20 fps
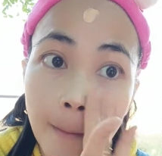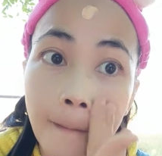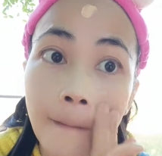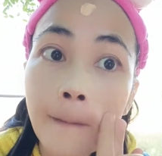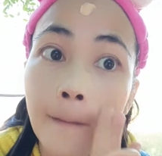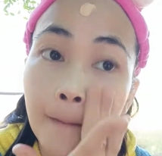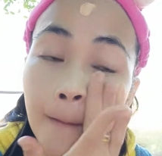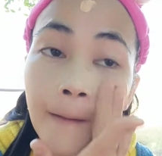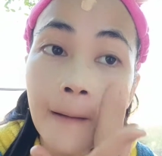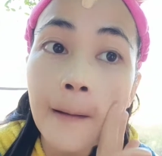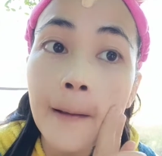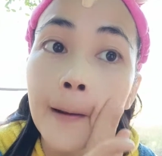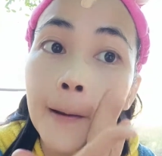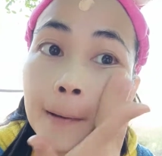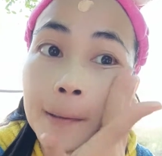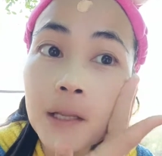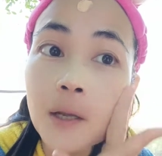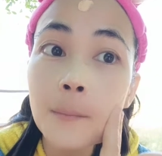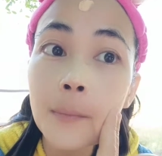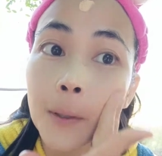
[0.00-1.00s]
ก่อนค่ะแล้
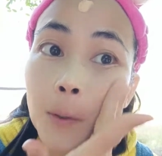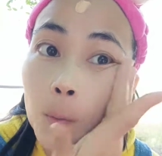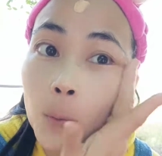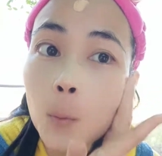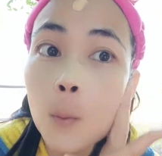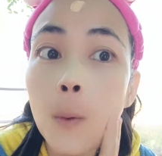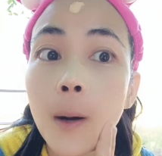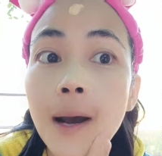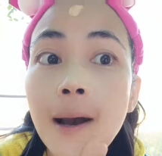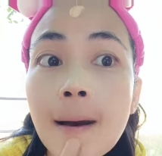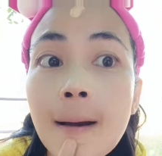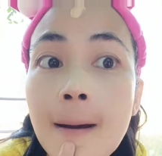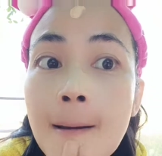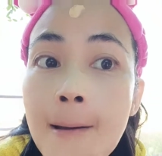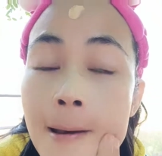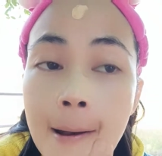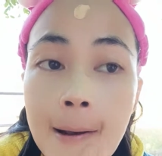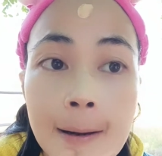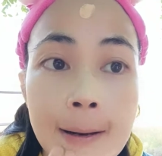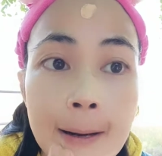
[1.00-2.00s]
วเดี๋ยวมาดูว่า
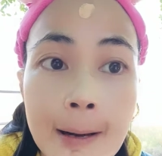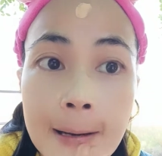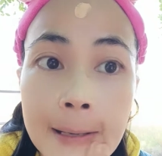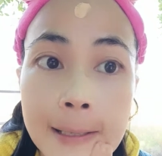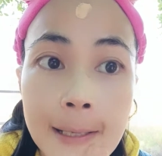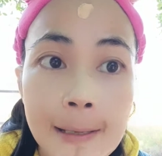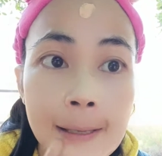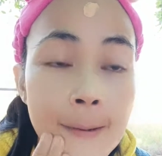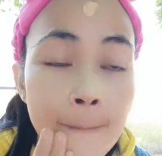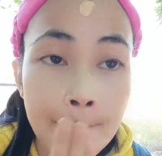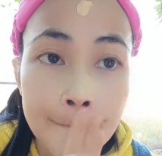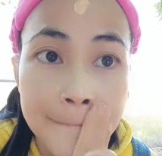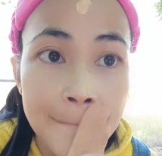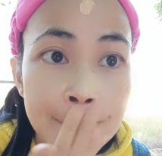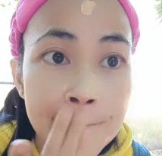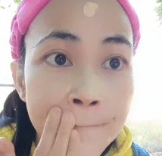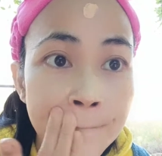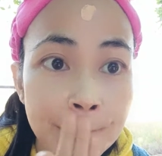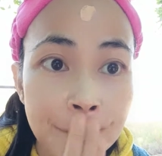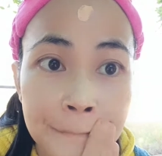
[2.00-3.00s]
ครีม
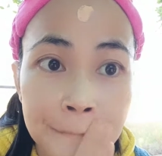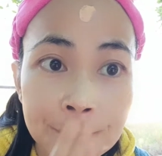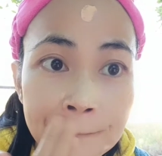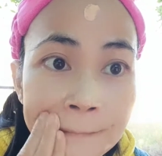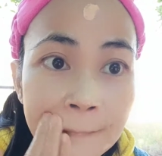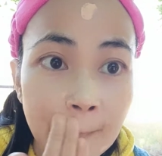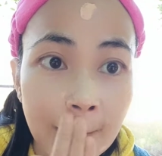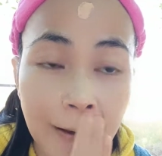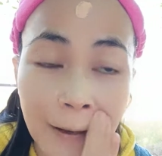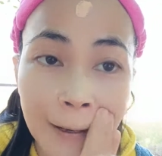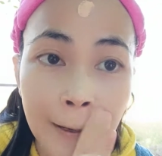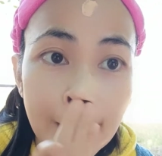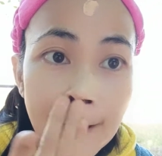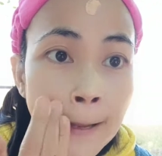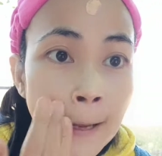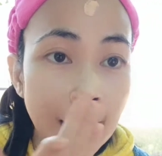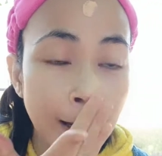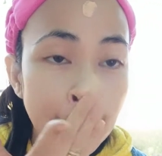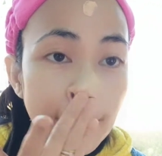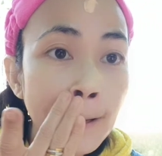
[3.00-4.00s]
กันแด
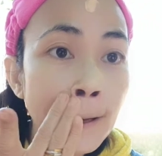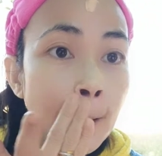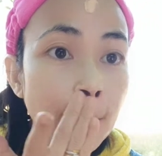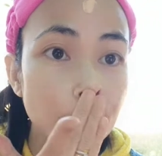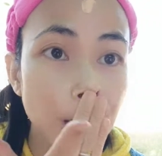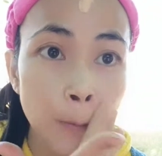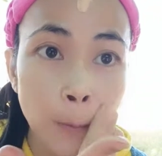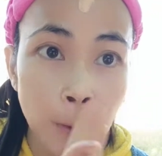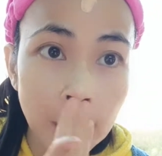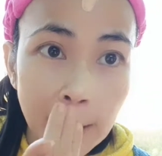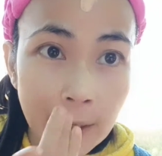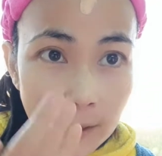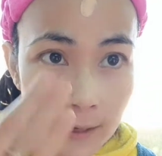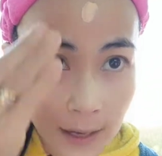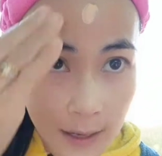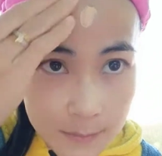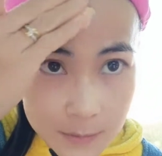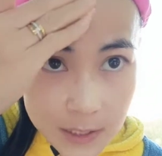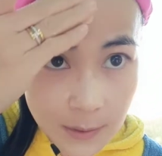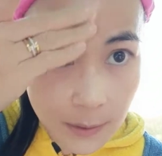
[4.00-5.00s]
ดที่มนแนะ
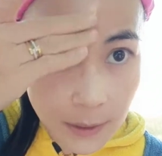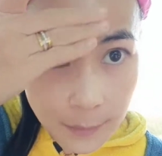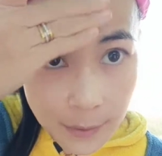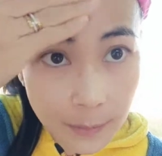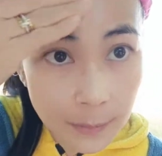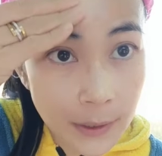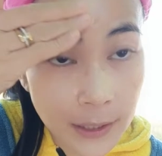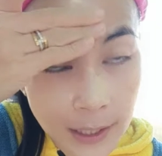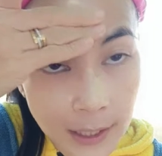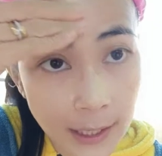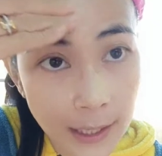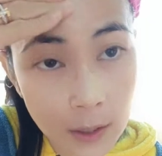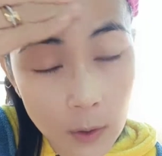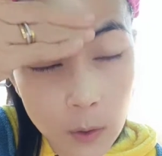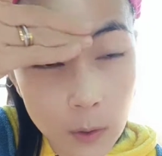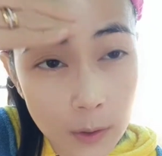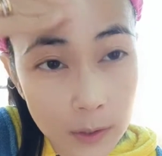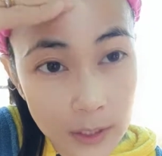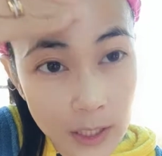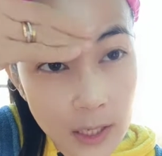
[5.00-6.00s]
นำสำหรับเพื่อนๆหลา
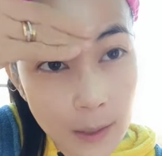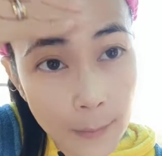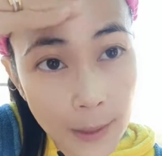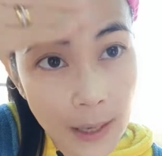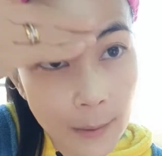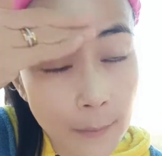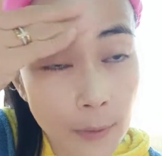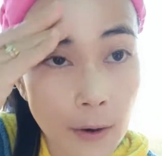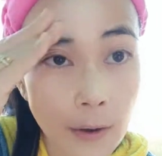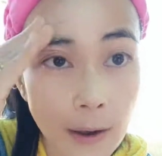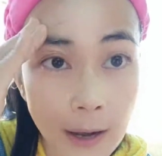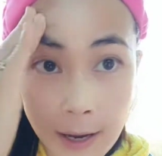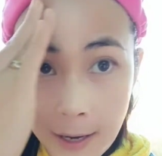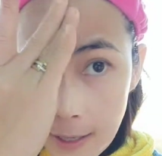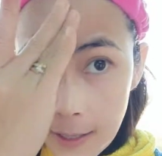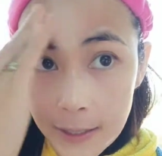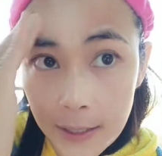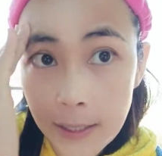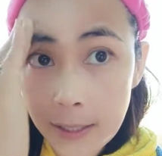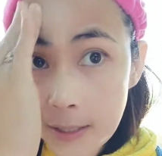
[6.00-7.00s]
ยๆคนที่กำลังมองหา
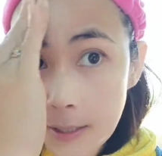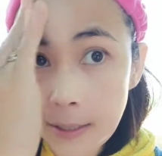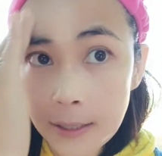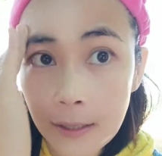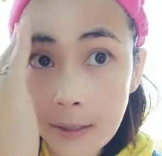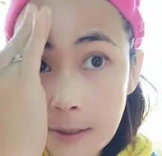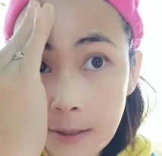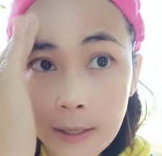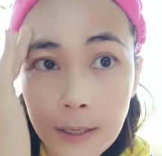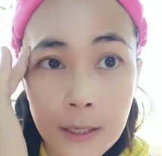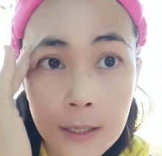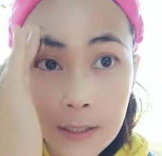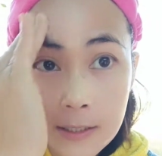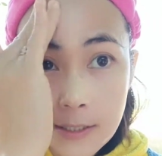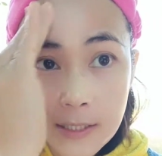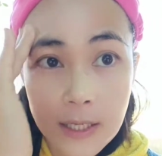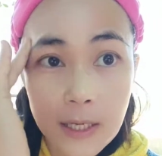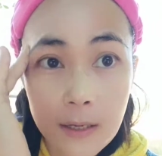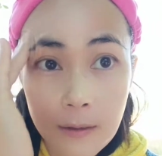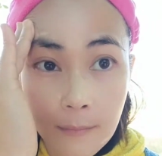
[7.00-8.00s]
ดี
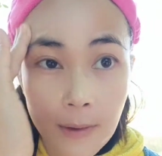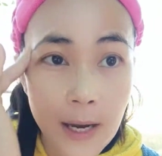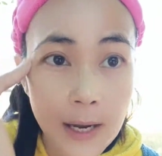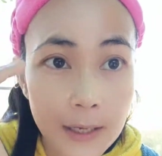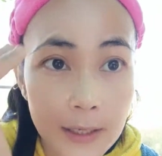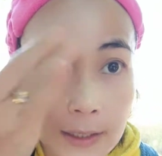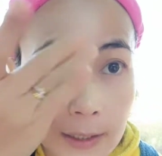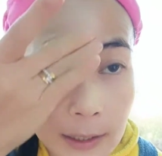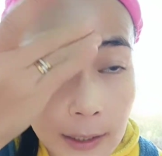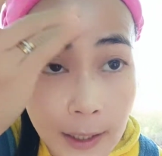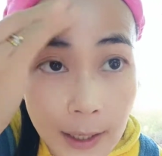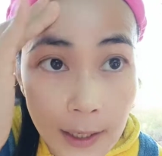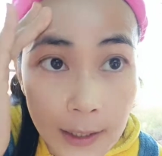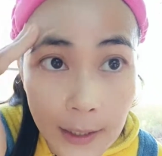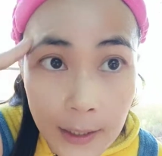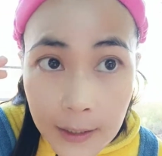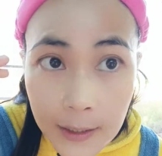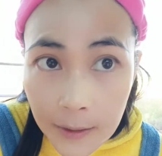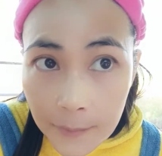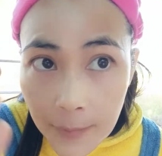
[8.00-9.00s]
จริงไหมค่ะ
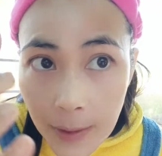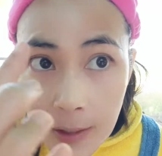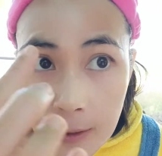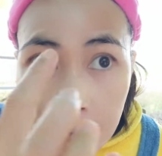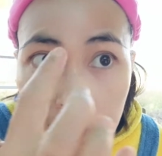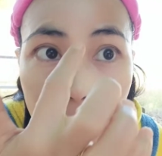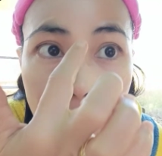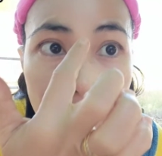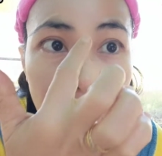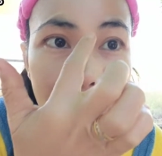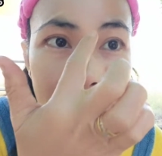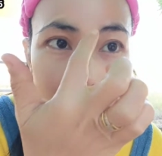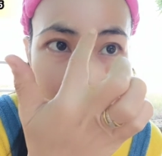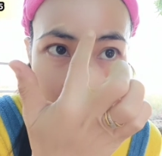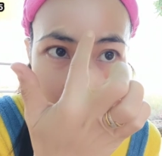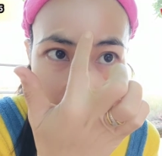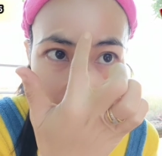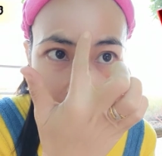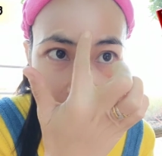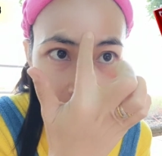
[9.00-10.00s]
เนี่ยเห็นไหมขนา
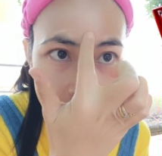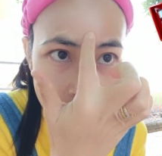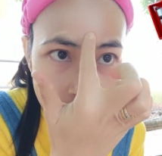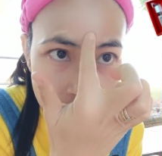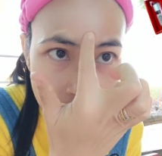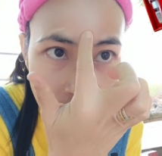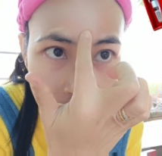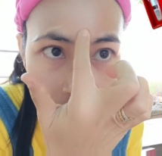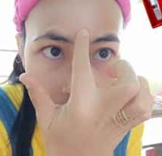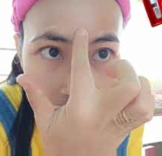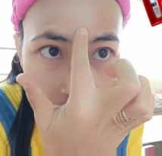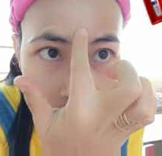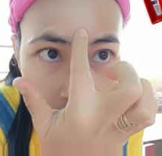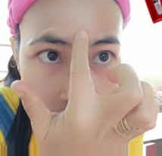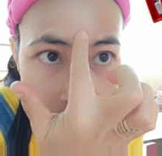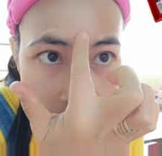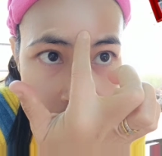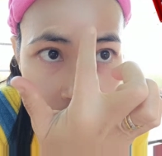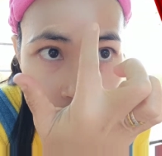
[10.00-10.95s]
ดหน้ามนขาวใส